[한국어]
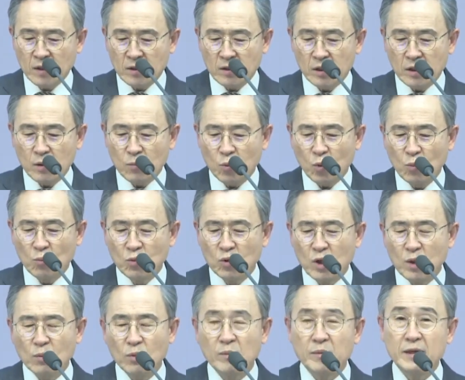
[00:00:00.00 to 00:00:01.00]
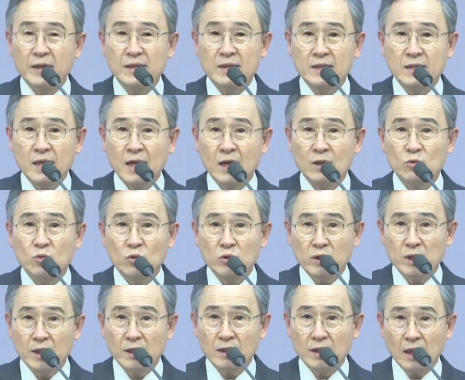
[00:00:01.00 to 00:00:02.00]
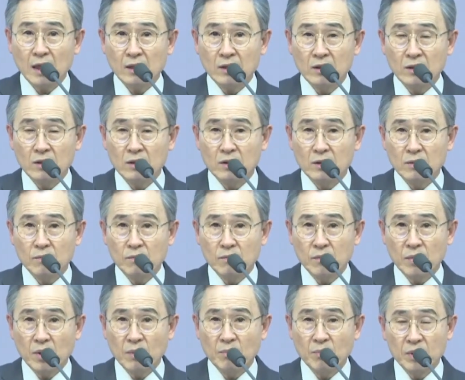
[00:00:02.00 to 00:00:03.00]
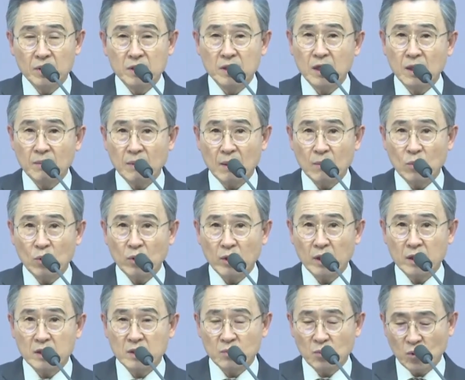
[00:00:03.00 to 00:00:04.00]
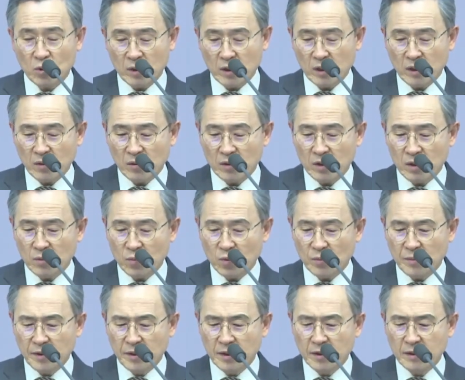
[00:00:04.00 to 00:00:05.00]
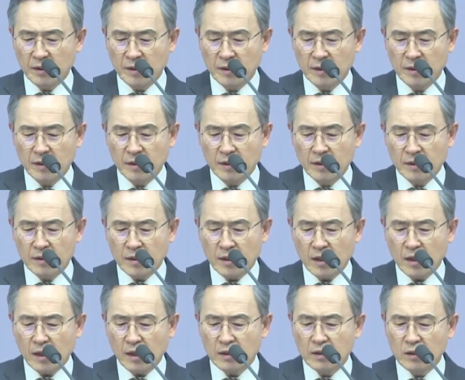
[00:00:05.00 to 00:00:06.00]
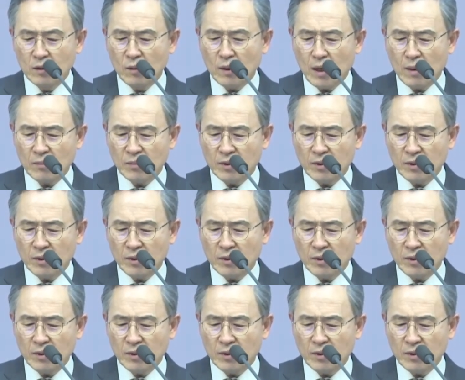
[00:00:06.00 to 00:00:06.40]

거기 본문에 보면 자손이란 단어를 몇 번이나 반복하는지 볼까요? 거기 보면 내가 너와